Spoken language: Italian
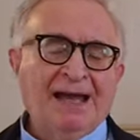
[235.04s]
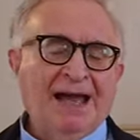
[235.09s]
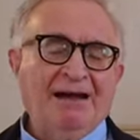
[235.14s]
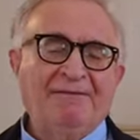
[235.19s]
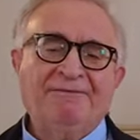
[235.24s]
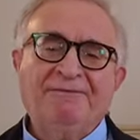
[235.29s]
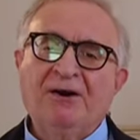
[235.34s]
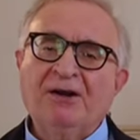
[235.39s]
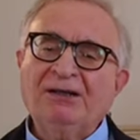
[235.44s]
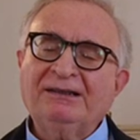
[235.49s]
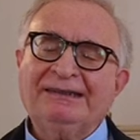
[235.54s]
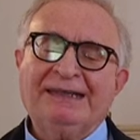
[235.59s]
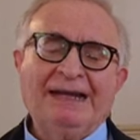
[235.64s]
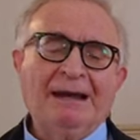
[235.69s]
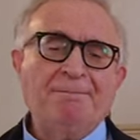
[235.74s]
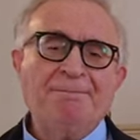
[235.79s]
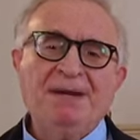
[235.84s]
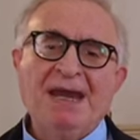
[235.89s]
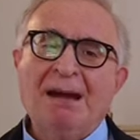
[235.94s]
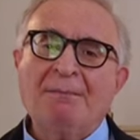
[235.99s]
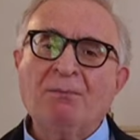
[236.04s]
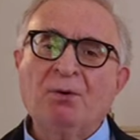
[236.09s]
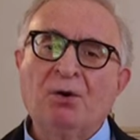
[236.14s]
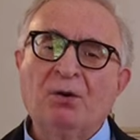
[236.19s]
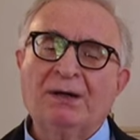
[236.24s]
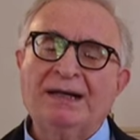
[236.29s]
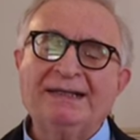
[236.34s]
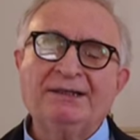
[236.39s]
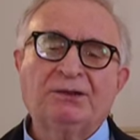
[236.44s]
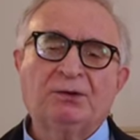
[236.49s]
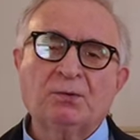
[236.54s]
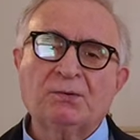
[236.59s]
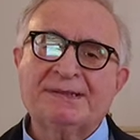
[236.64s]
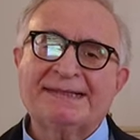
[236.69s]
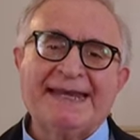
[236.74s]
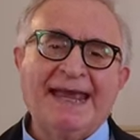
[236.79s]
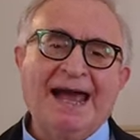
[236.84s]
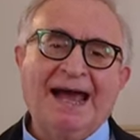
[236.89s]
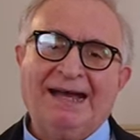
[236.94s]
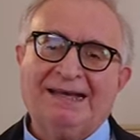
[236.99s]
a volte abbiamo
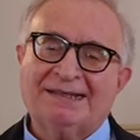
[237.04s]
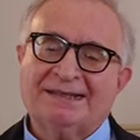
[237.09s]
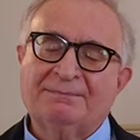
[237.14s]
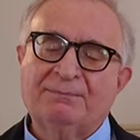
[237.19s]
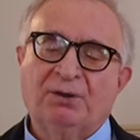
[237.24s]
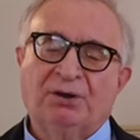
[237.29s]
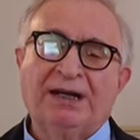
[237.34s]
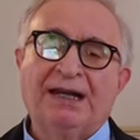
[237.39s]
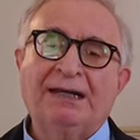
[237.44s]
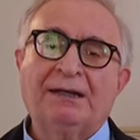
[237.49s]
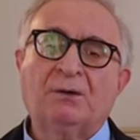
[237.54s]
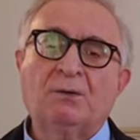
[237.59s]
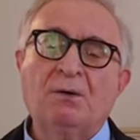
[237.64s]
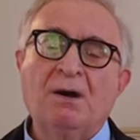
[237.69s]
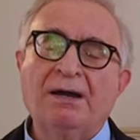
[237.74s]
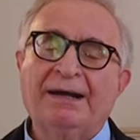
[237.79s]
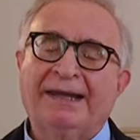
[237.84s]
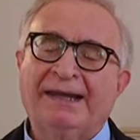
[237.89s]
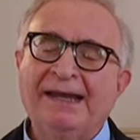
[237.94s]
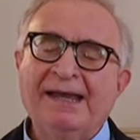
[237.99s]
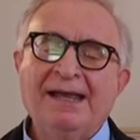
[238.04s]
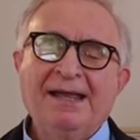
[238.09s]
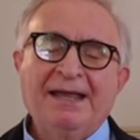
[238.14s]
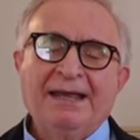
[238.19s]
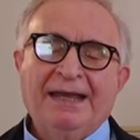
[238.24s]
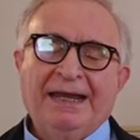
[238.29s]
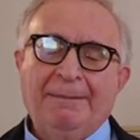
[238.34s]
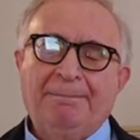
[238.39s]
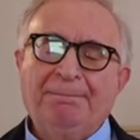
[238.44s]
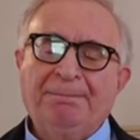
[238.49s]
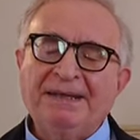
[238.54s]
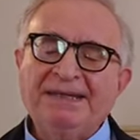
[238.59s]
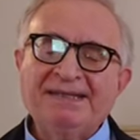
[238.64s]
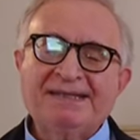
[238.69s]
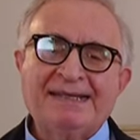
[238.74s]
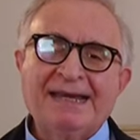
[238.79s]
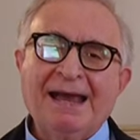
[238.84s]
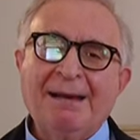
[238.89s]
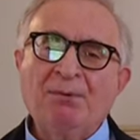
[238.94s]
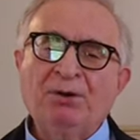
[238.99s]
l'entusiasmo nel cuore e
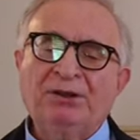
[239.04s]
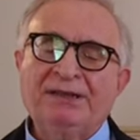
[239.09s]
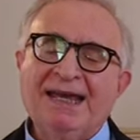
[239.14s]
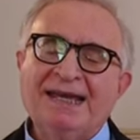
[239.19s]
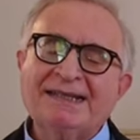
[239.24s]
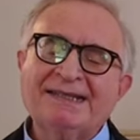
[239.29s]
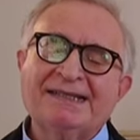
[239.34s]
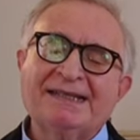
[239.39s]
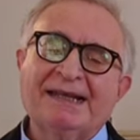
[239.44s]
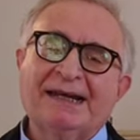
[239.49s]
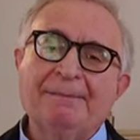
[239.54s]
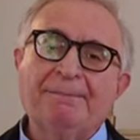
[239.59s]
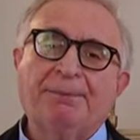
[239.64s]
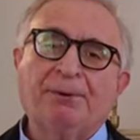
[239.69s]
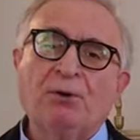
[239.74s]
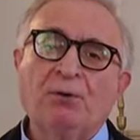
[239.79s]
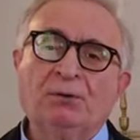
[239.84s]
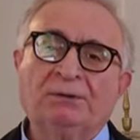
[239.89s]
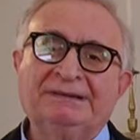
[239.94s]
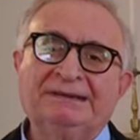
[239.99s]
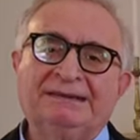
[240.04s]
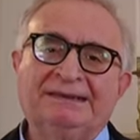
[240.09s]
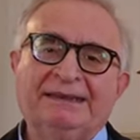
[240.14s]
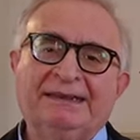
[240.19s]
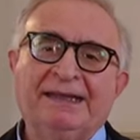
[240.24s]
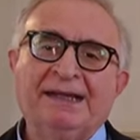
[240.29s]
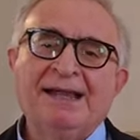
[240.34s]
pensiamo di essere pronti